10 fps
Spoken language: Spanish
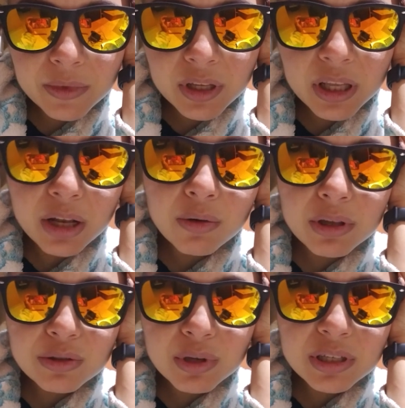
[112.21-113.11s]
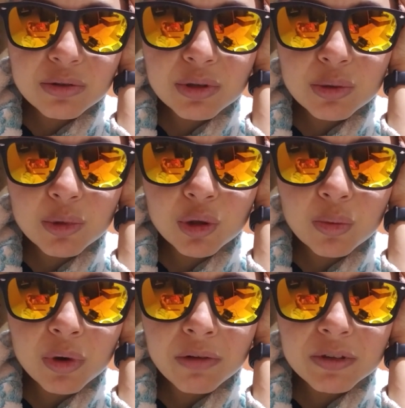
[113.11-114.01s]
Y en lo que estoy haciendo eso me tomo
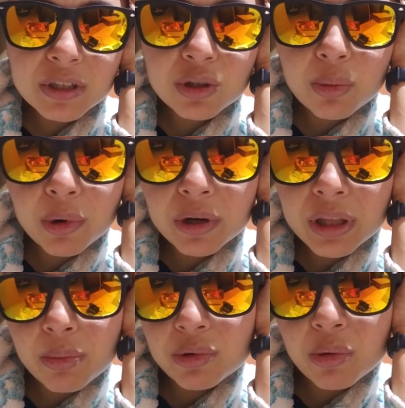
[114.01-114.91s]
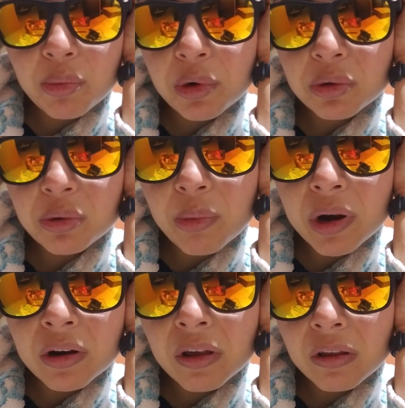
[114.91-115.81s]
un cafecito, pero ahorita pues no puedo tomar
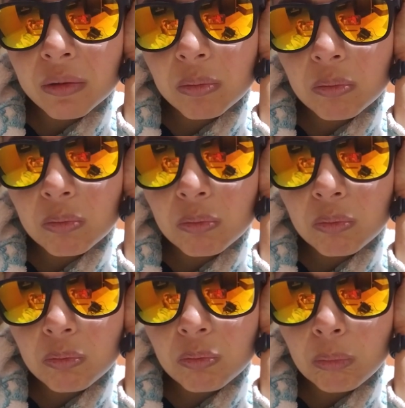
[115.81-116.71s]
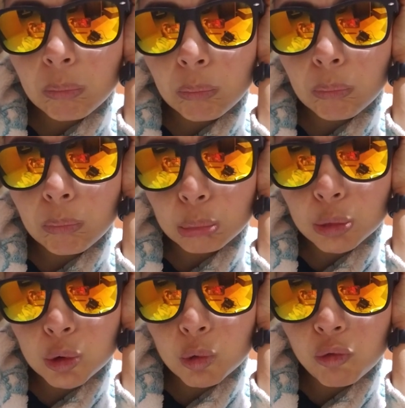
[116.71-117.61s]
nada. Mm,
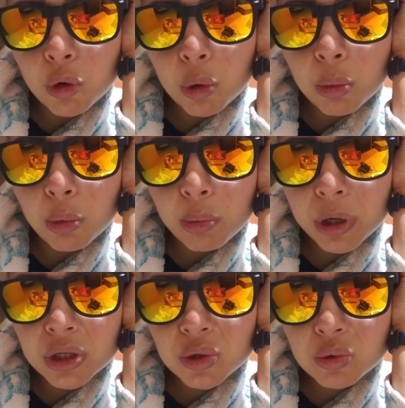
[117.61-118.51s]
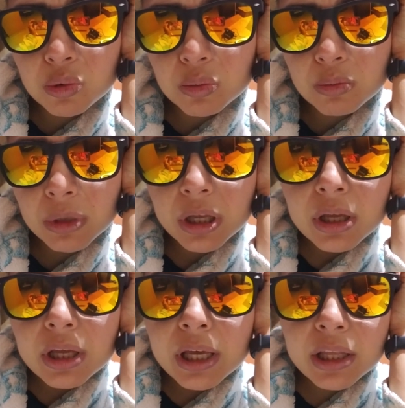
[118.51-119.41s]
sufro con prechos.
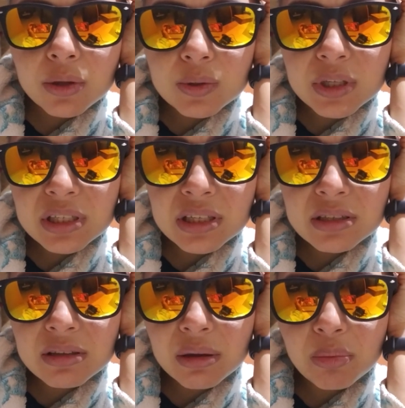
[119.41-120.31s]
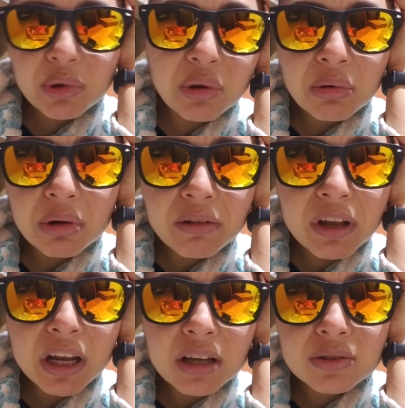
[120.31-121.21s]
Entonces, este, pues no, no le vi
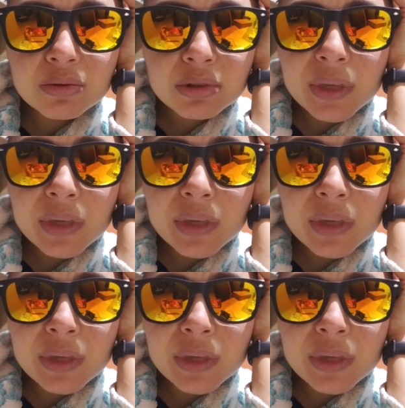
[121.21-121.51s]
el caso.